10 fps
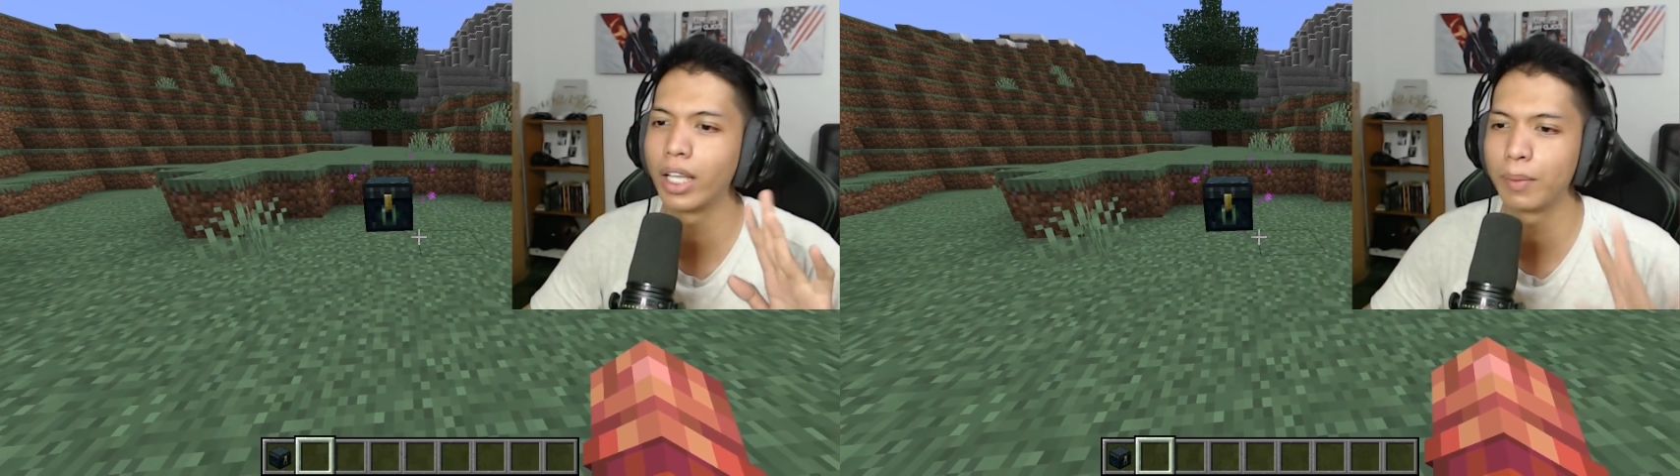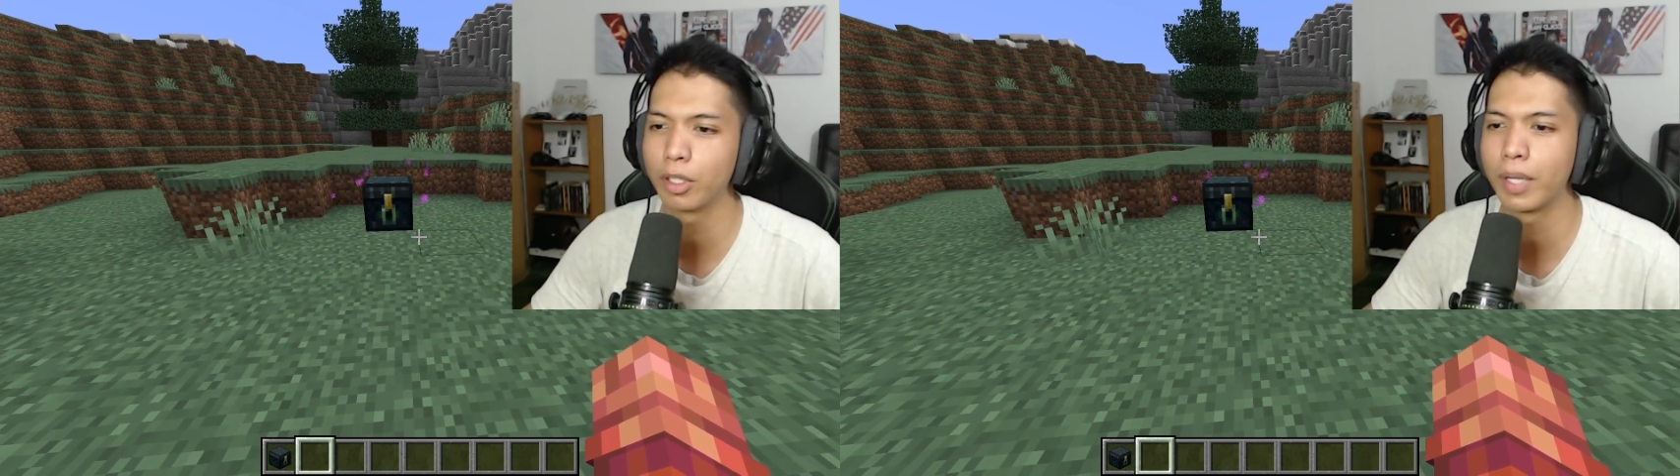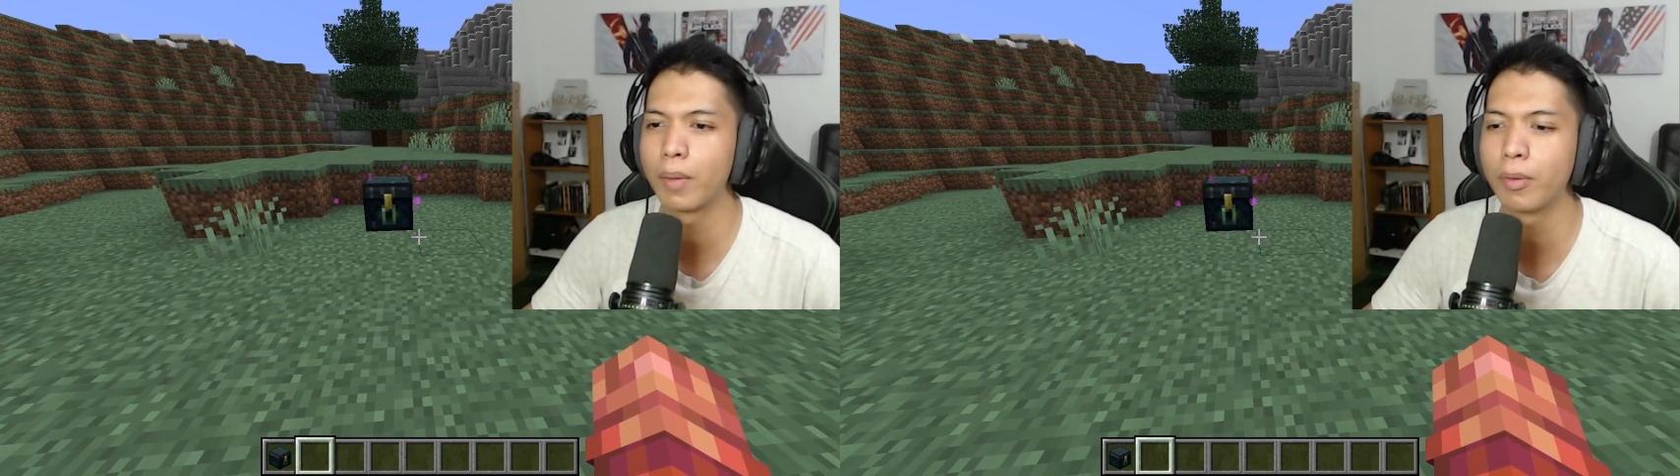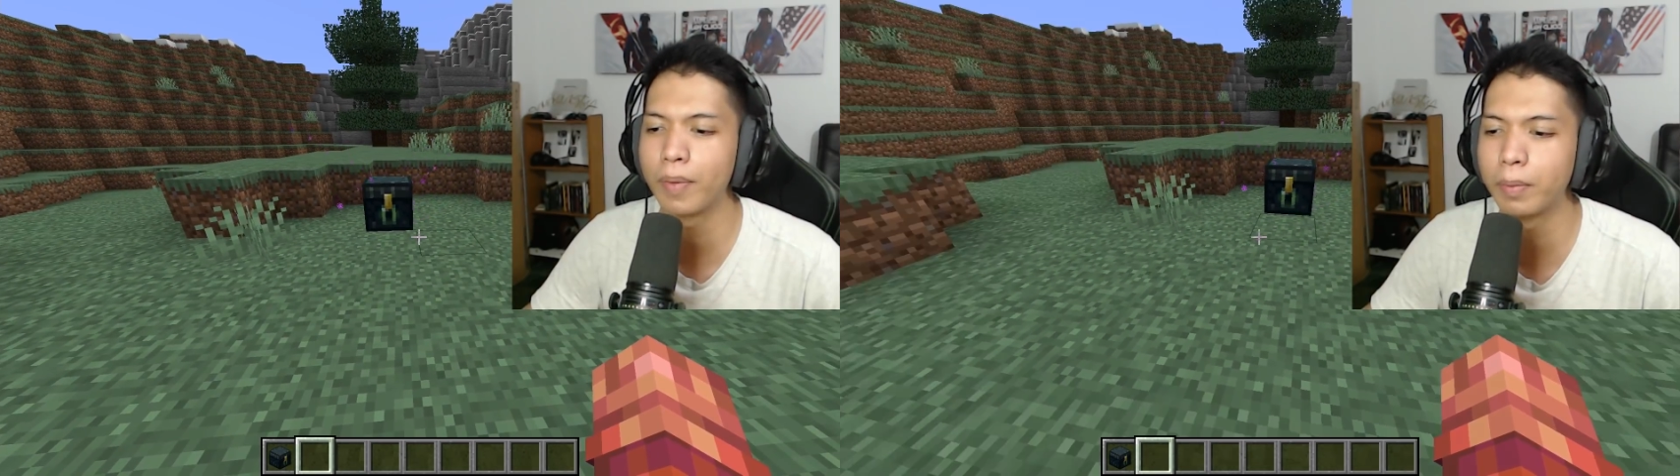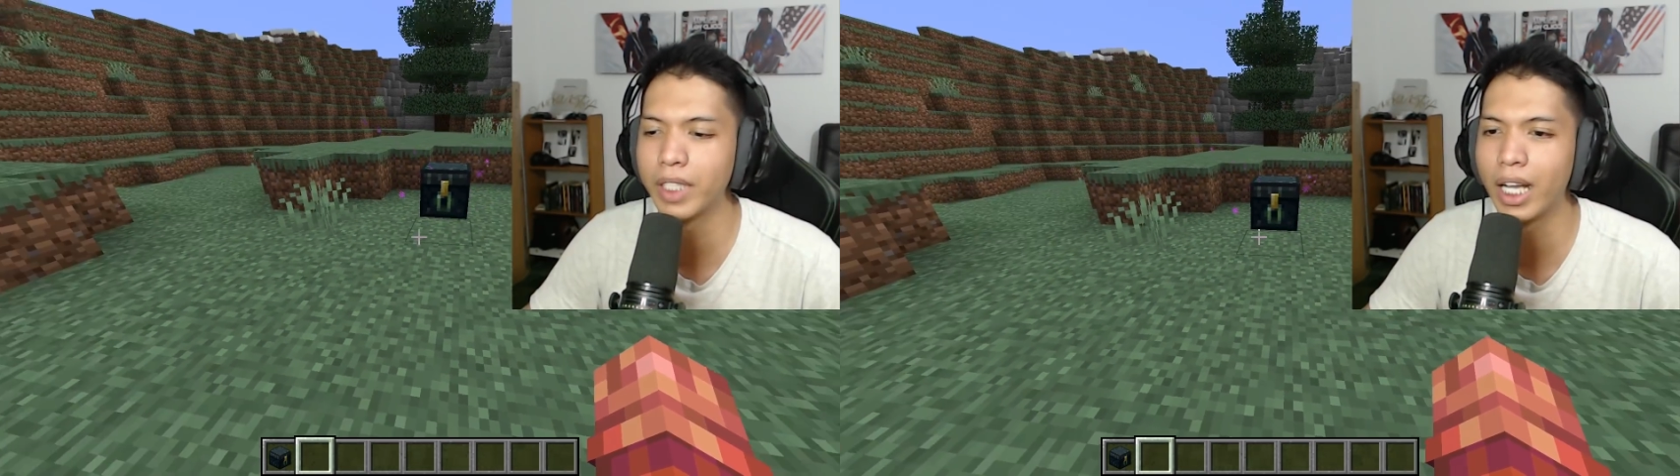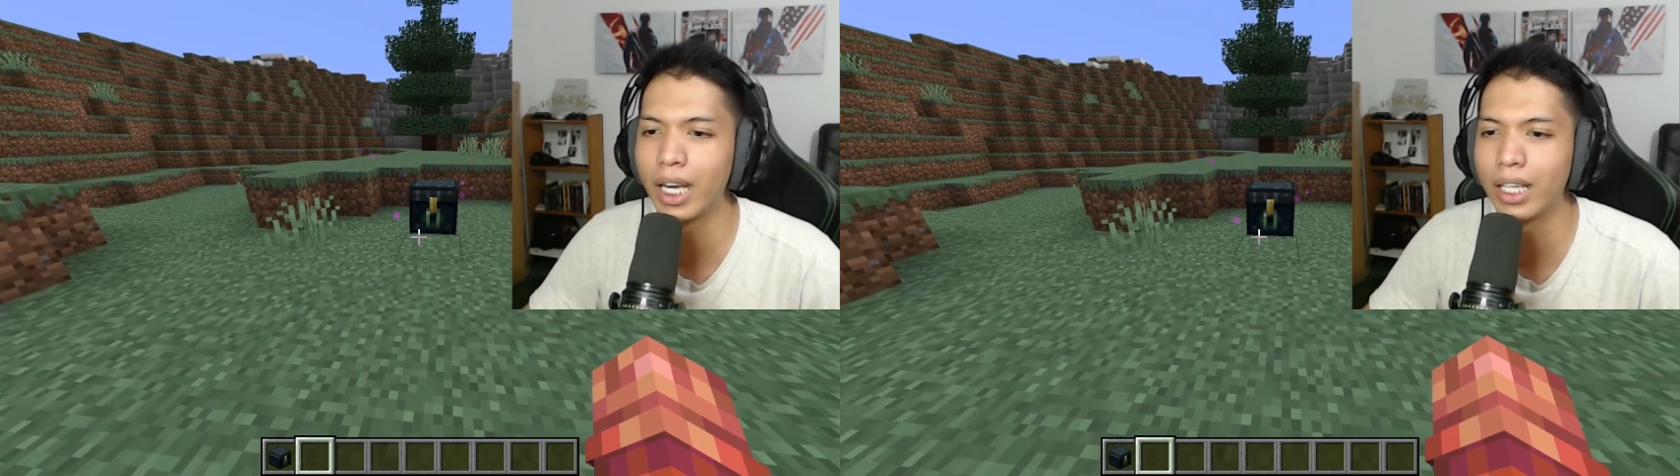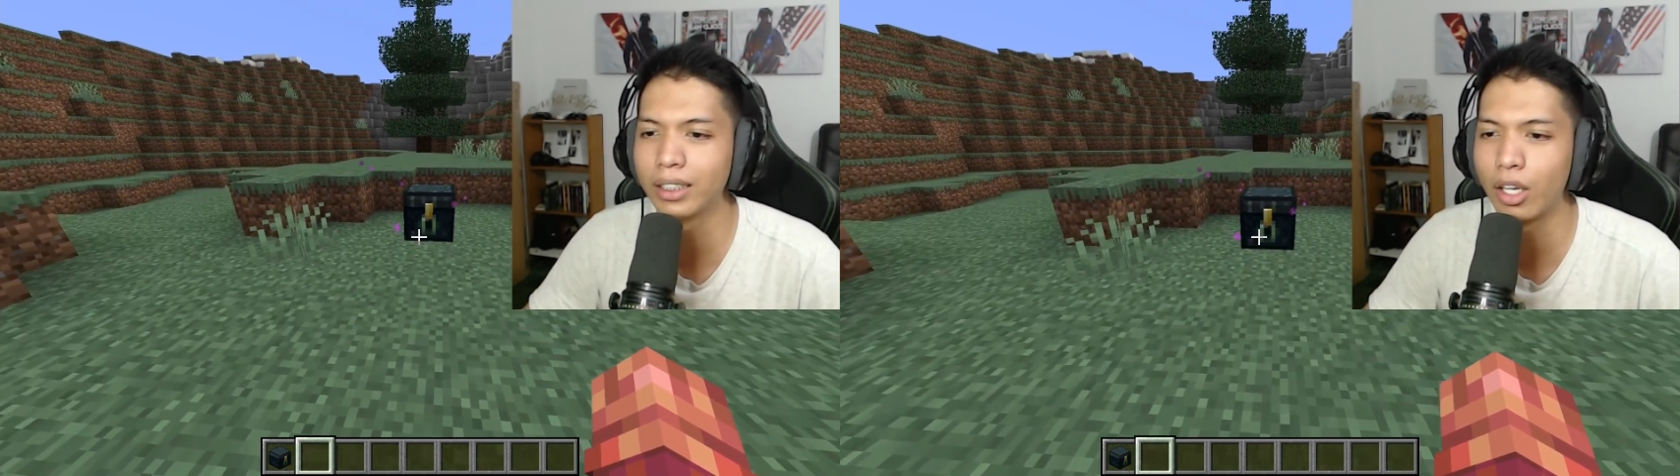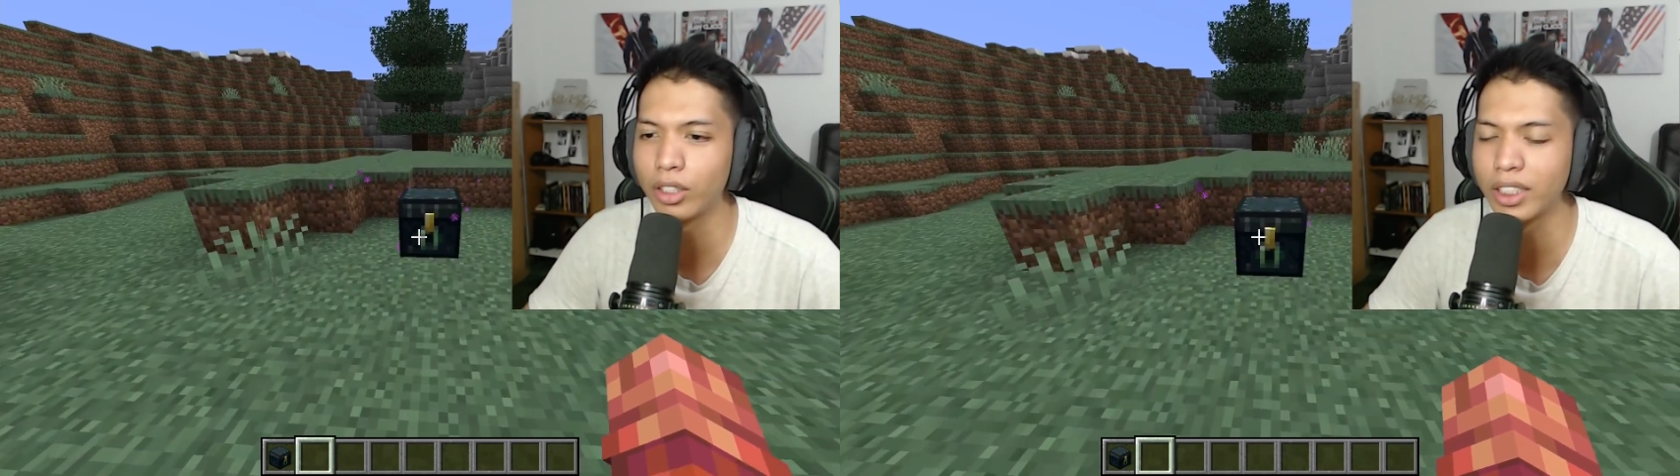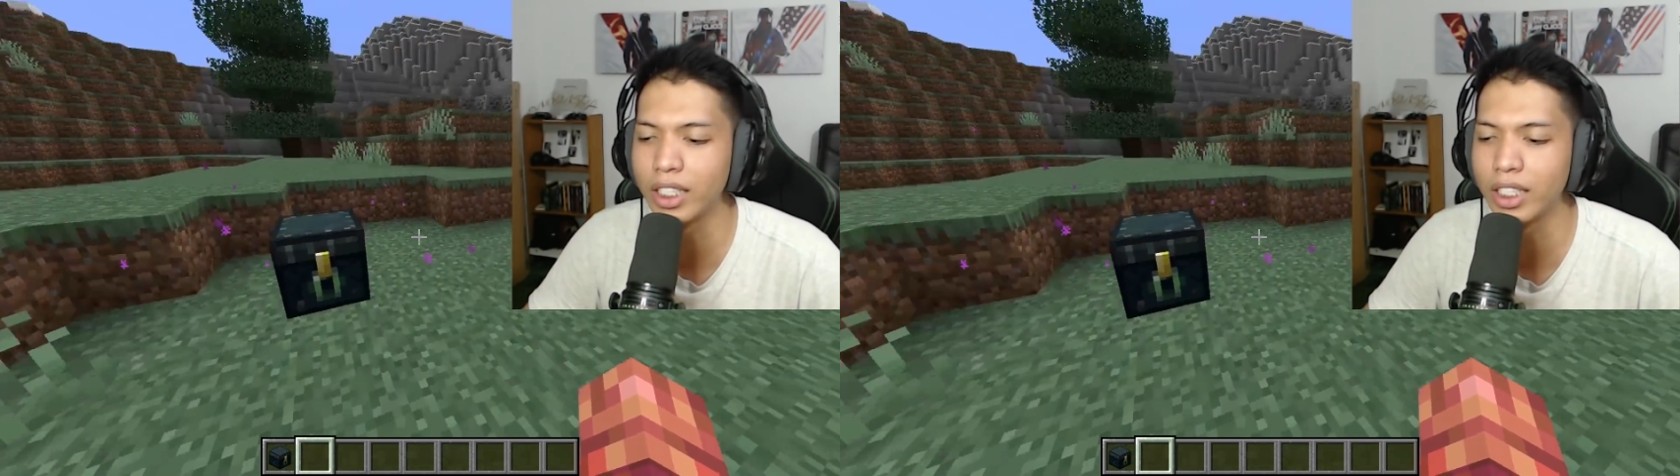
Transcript: item itu kemanapun. pun. misalnya kalian taruh chest